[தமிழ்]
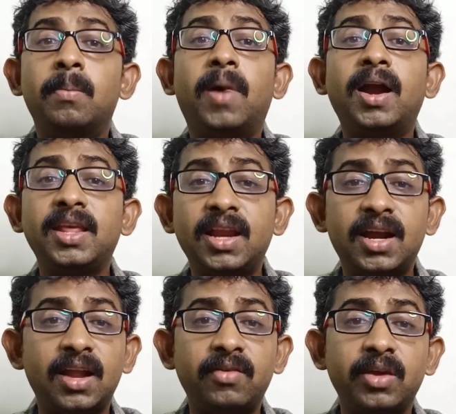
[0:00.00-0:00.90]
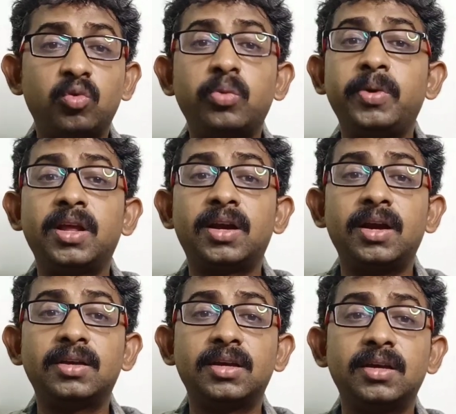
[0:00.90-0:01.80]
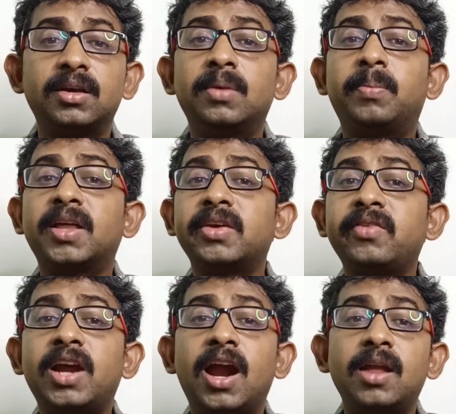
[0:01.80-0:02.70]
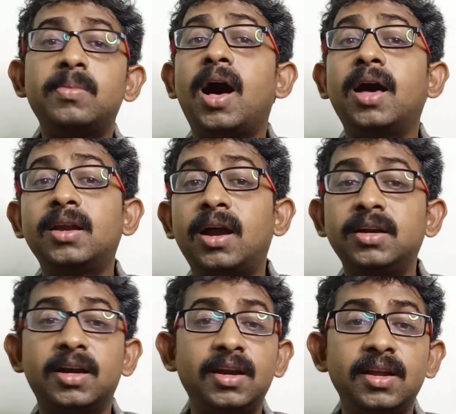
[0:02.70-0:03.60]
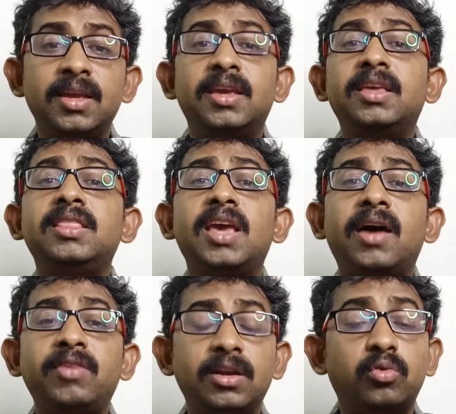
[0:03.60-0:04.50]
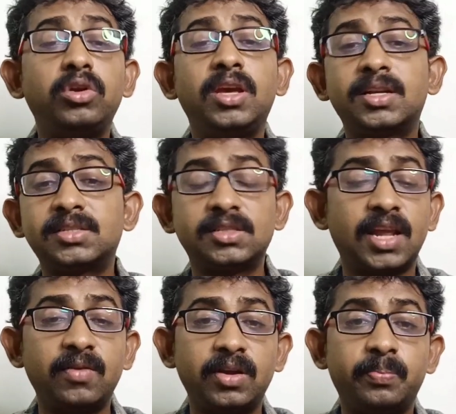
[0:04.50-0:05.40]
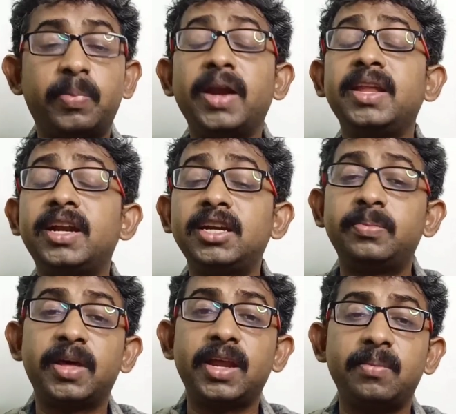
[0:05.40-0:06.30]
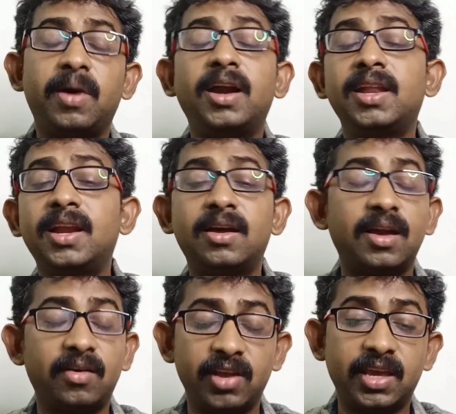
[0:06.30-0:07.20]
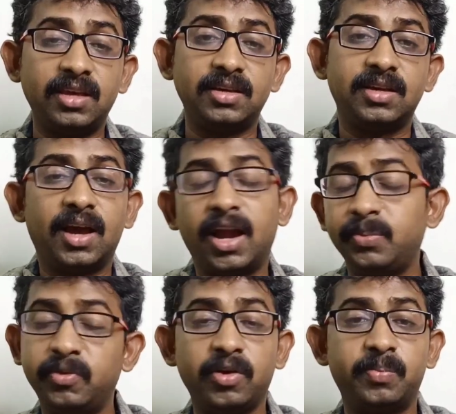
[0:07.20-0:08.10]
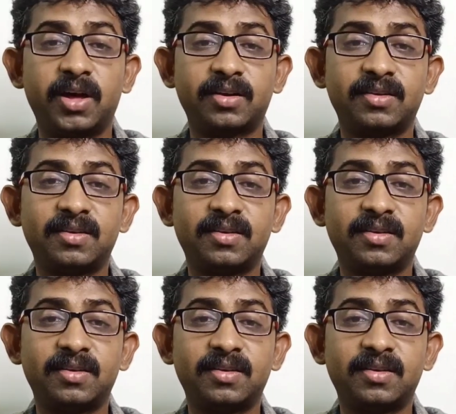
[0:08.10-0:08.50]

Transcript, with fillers: மாநிலங்களவை உறுப்பினர்களுக்கு பதவிக்காலம் ஆறு ஆண்டுகள் இந்தியாவில் குடியரசுத் தலைவர் பன்னிரண்டு பேரை மாநிலங்களவைக்கு அனுப்பி வைப்பார்